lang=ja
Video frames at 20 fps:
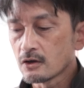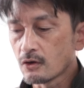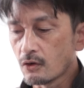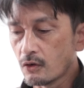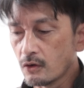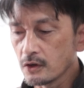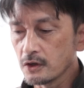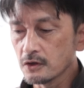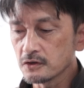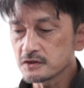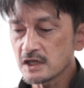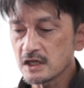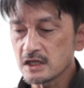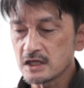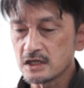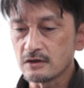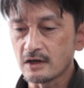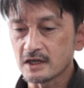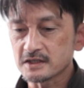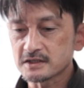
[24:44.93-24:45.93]
工業製
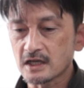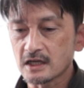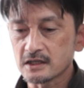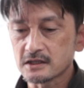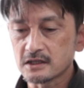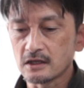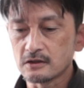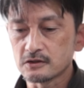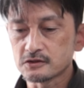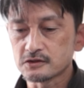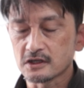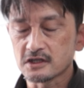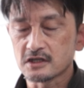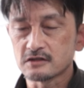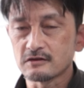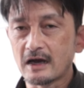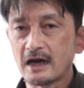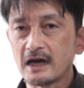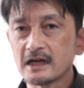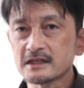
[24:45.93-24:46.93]
品を扱っている人た
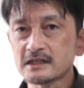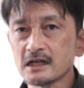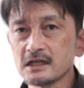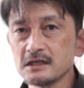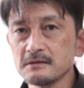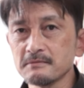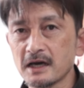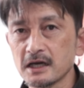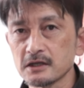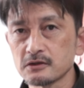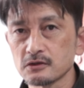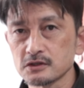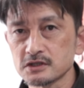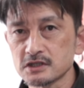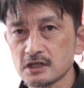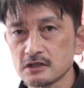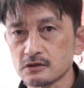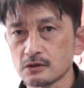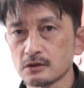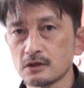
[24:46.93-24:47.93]
ちは当たり前と
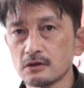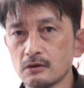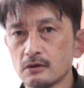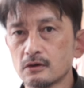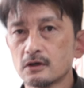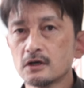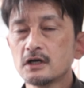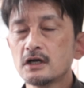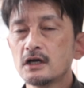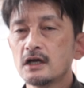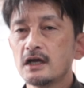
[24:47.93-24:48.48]
してそれを、